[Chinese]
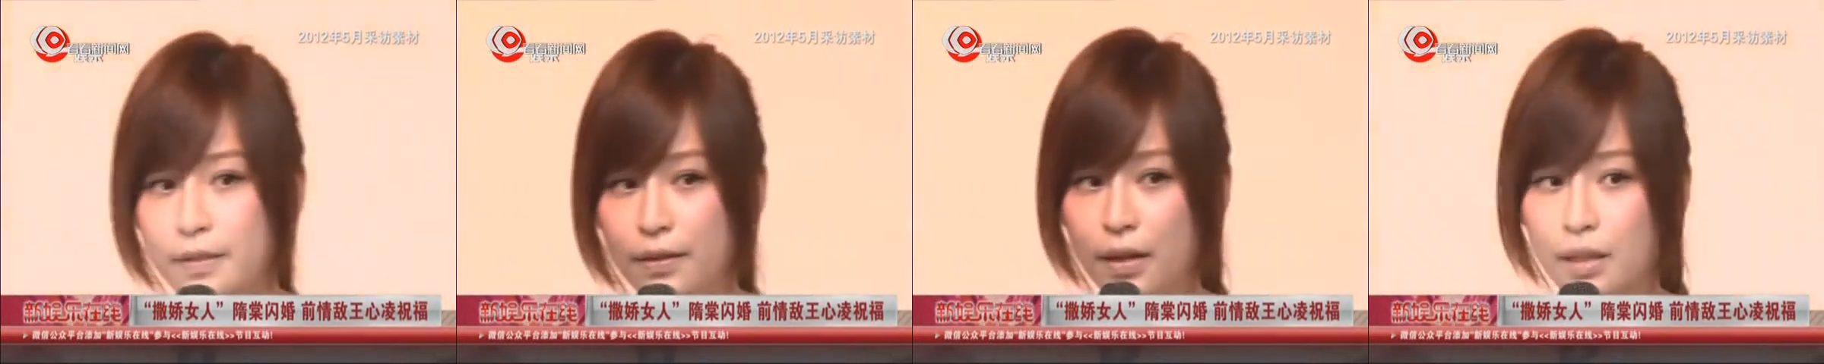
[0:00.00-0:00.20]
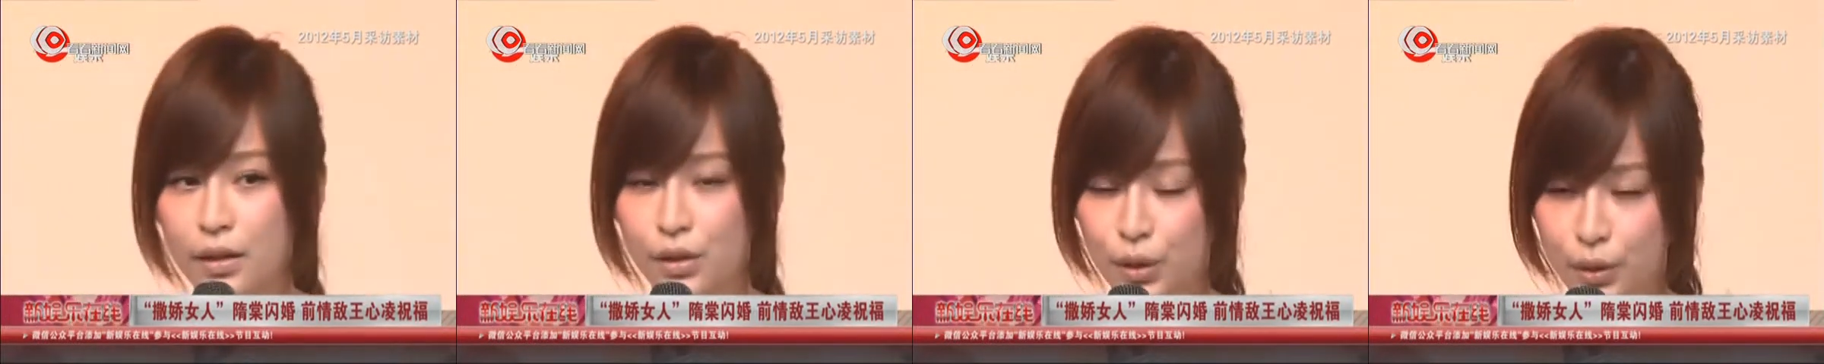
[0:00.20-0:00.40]

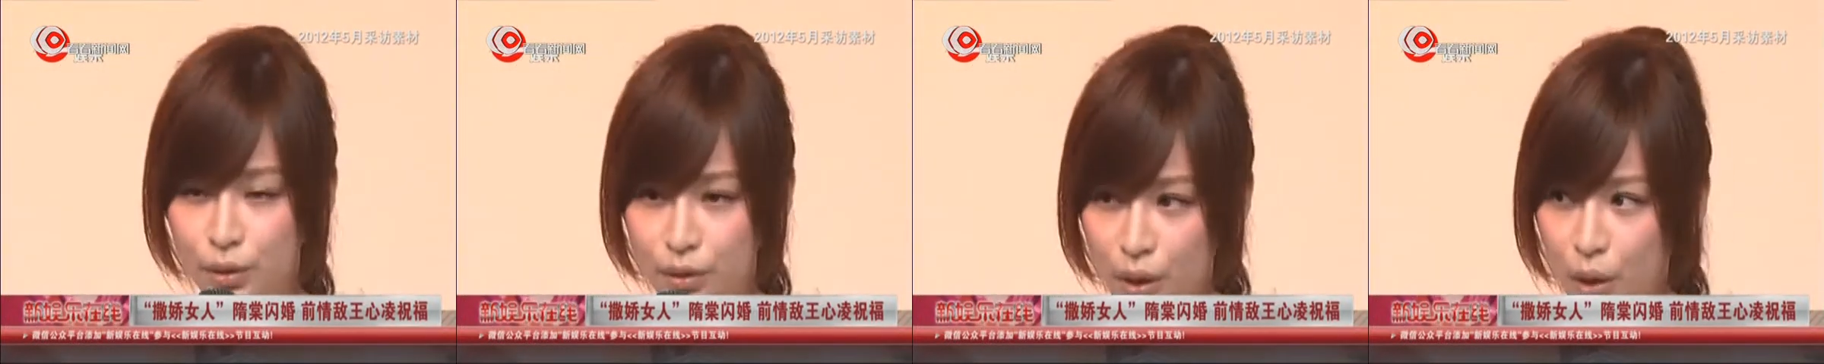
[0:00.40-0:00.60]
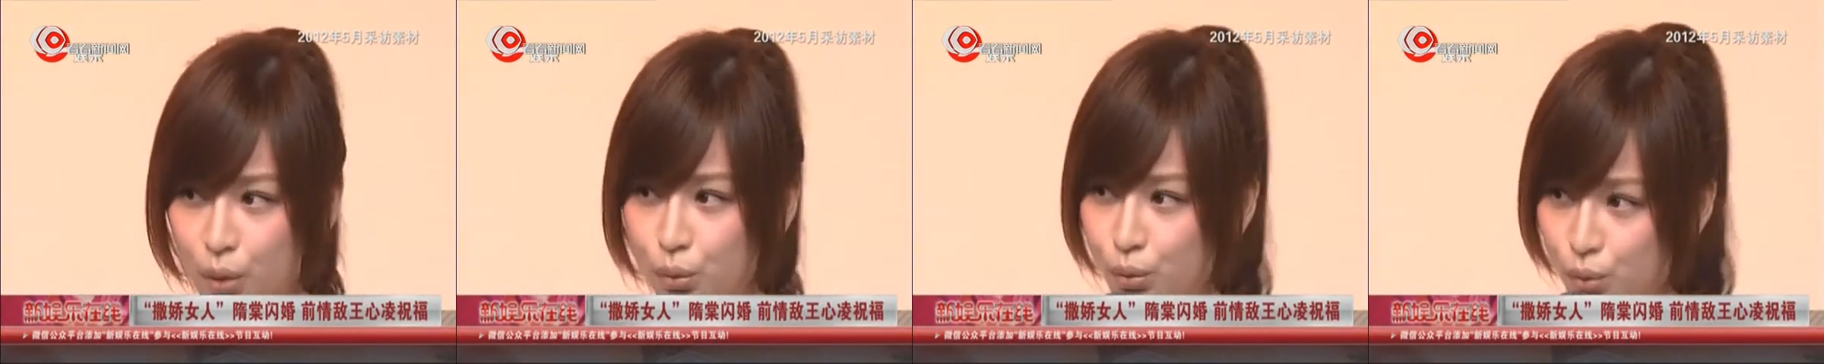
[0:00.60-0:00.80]
男
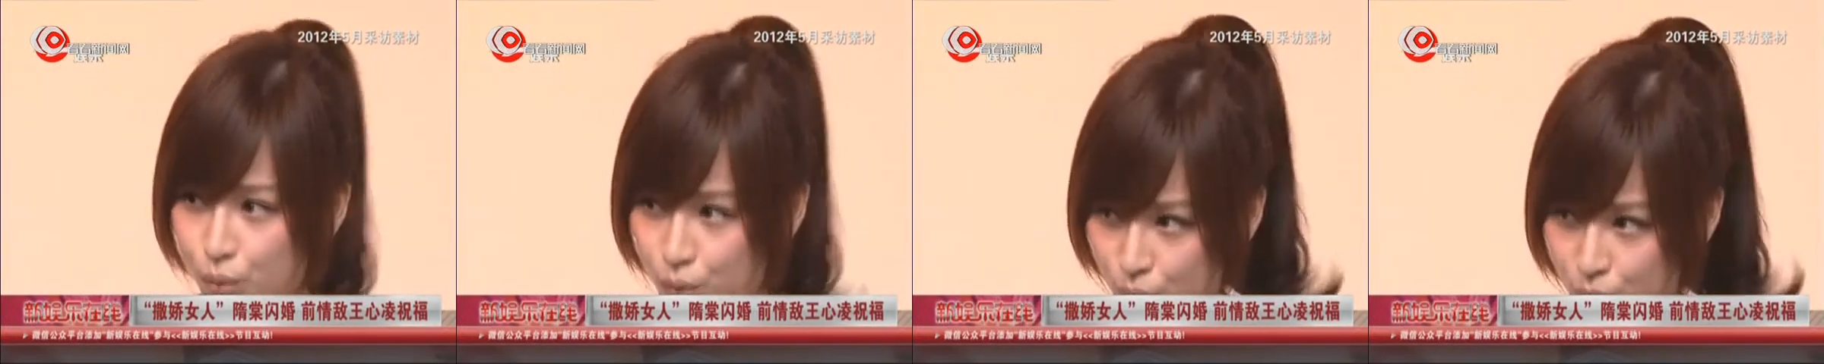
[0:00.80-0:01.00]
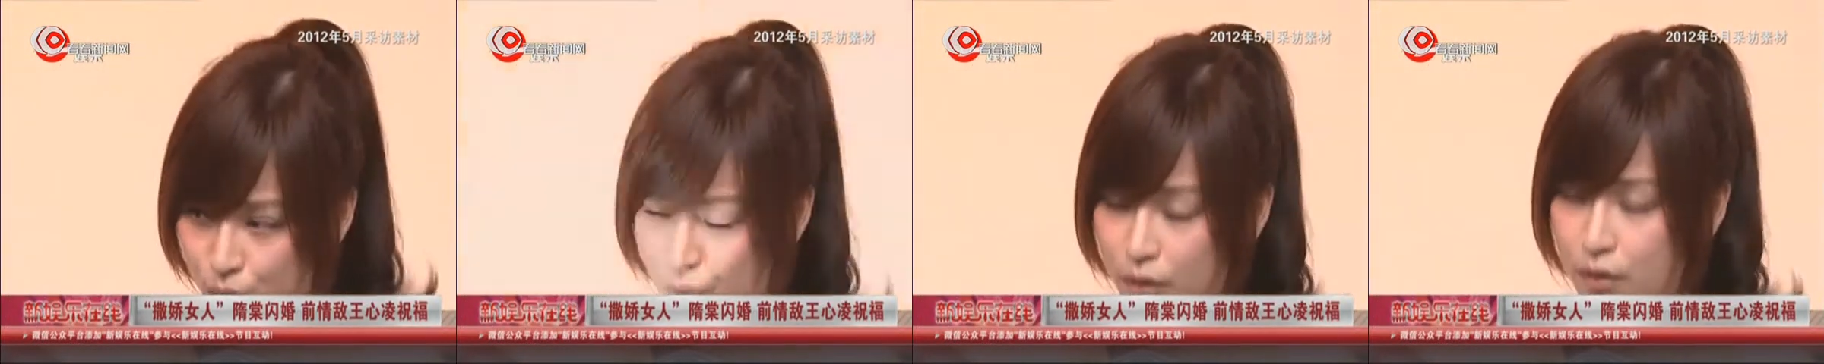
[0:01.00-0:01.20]
生告
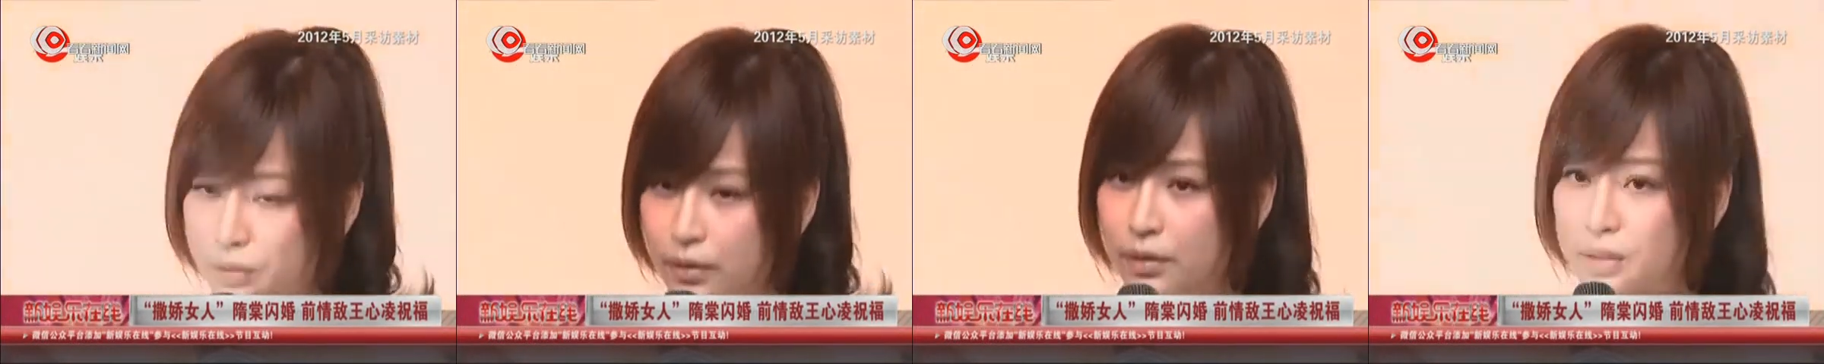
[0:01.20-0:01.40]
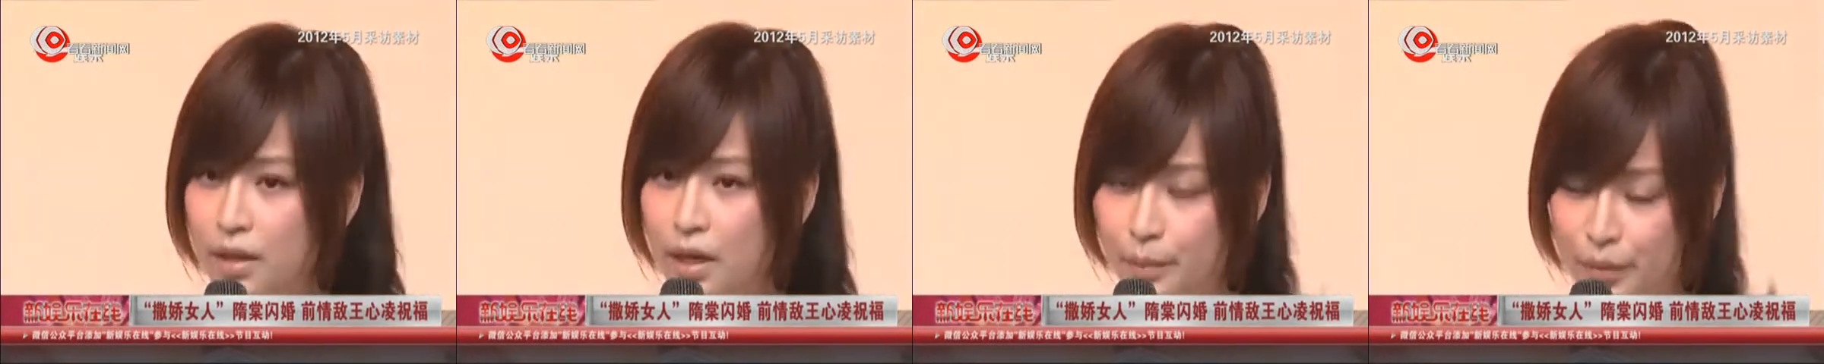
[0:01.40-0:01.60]
诉
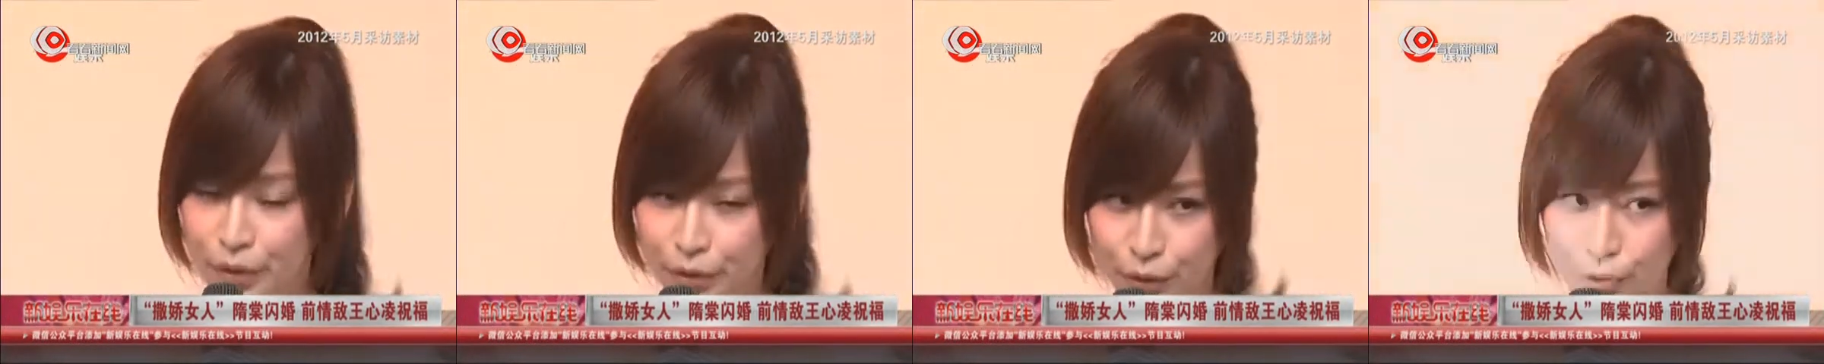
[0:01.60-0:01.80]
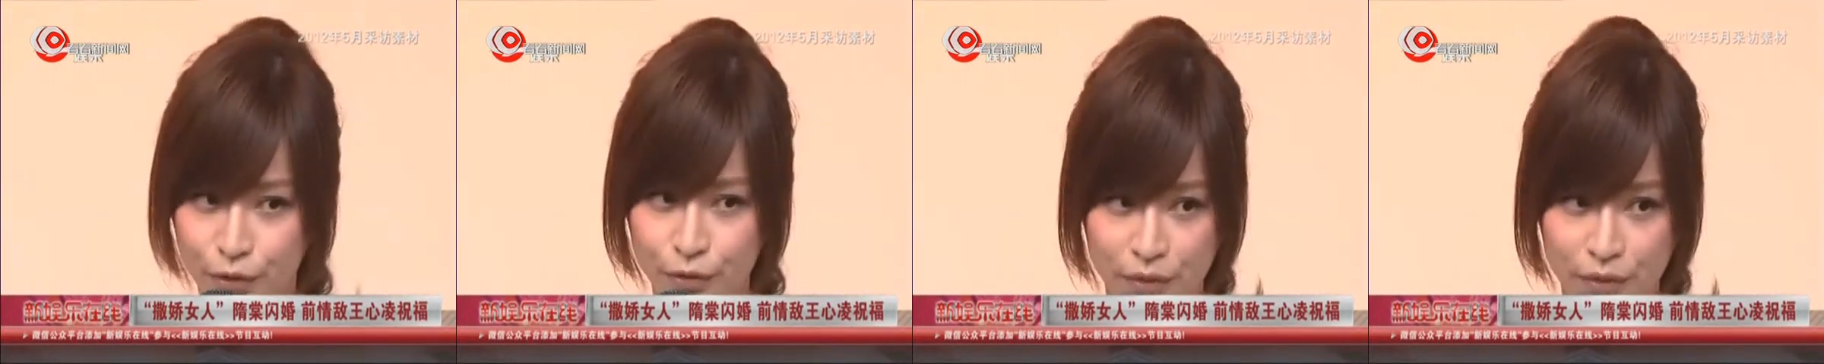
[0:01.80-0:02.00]
我他们又